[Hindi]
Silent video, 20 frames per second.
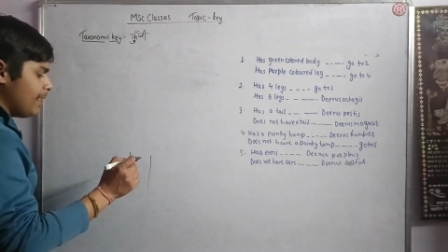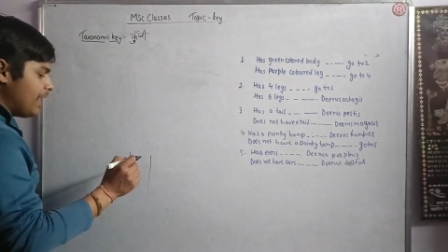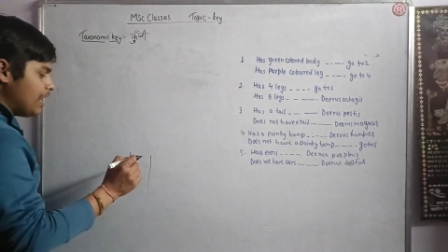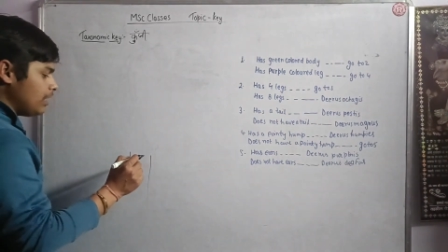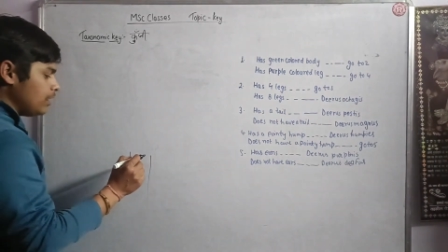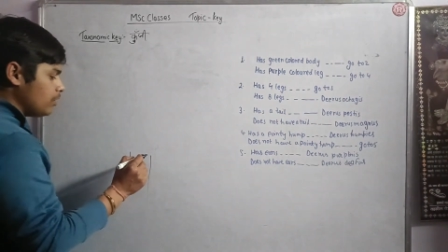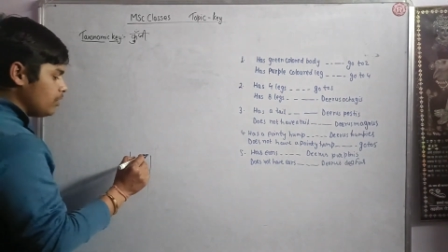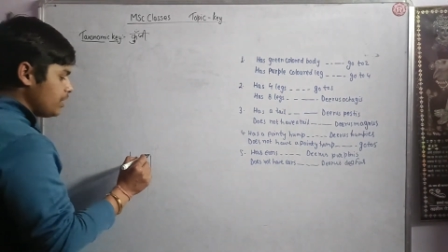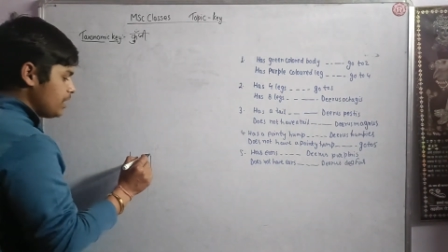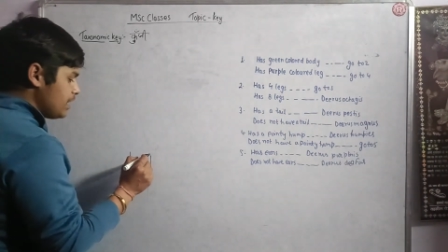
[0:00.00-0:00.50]

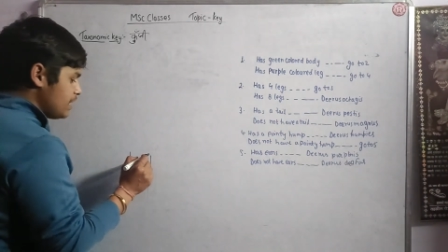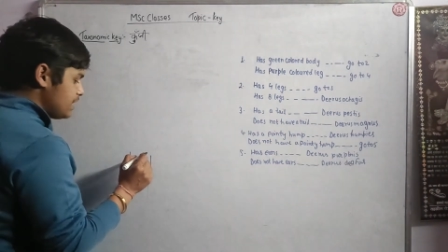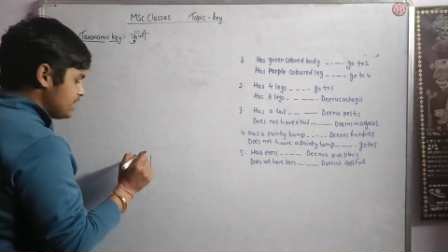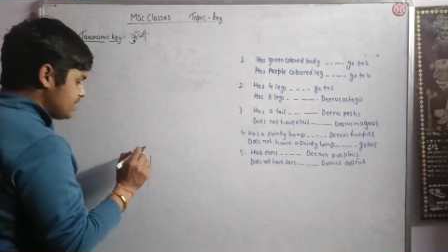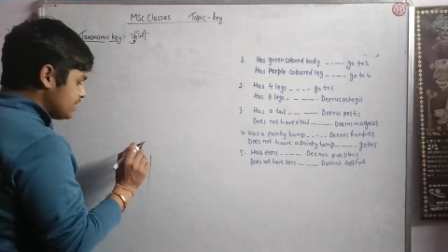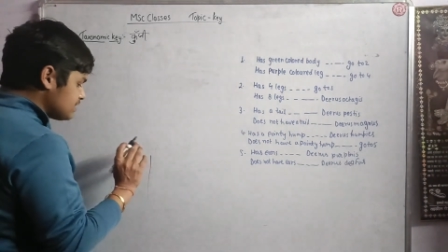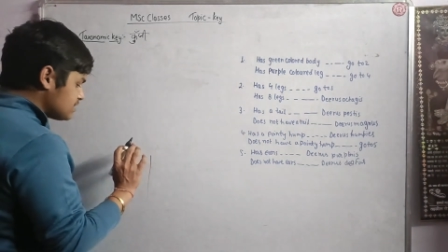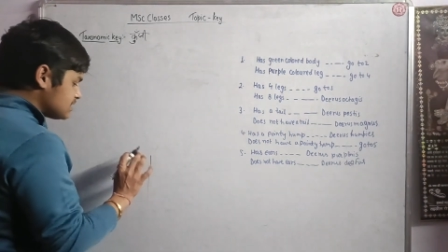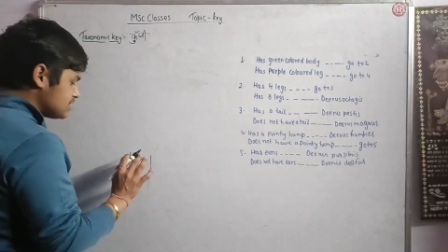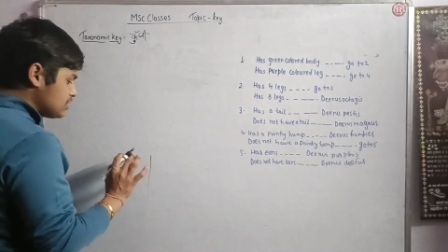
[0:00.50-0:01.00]
मान लो
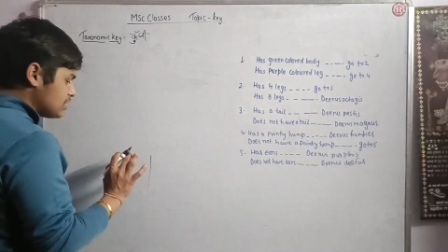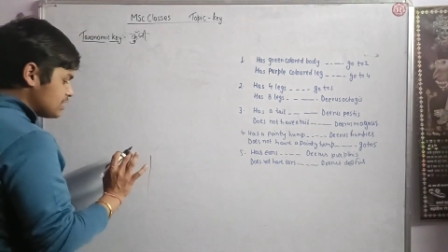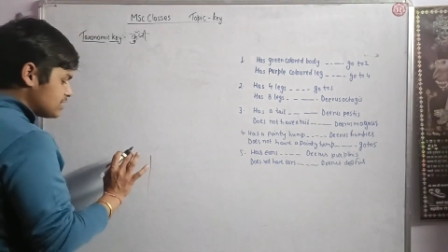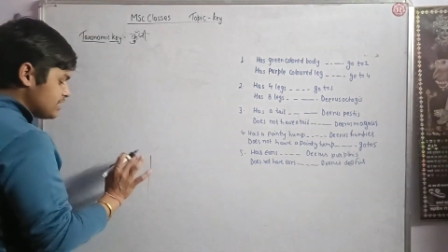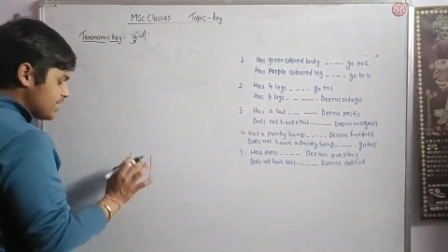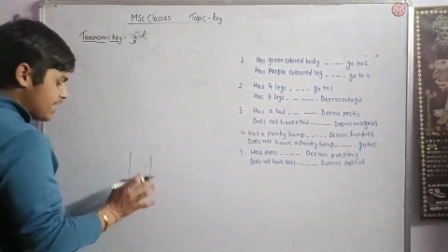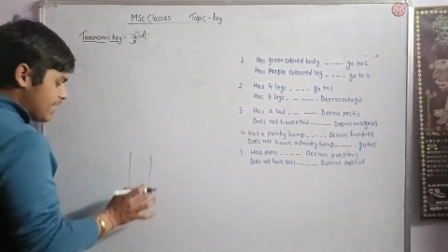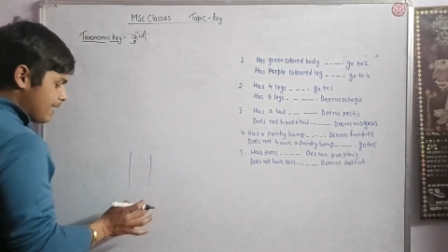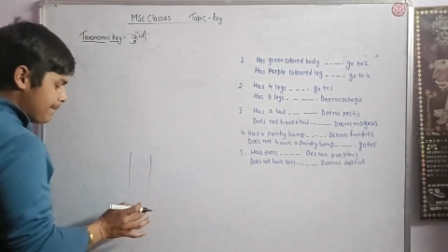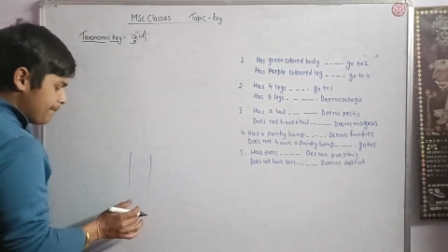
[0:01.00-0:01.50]
इस
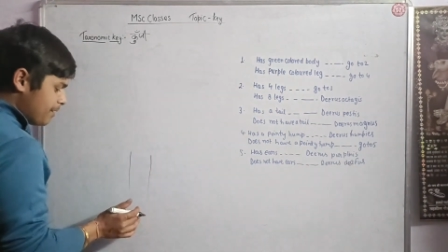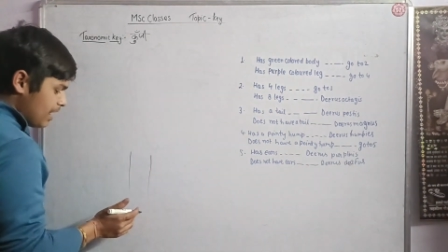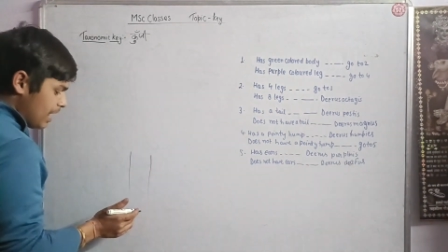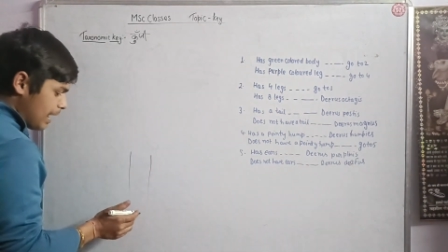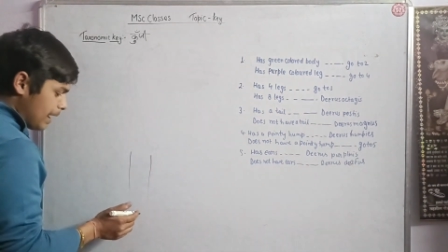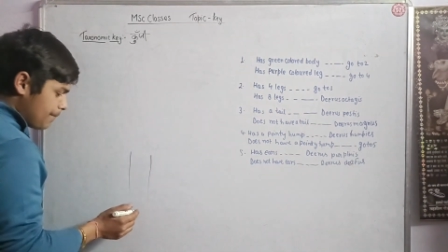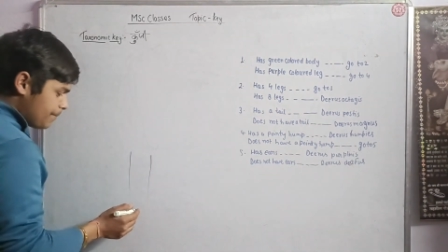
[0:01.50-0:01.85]
जगह पे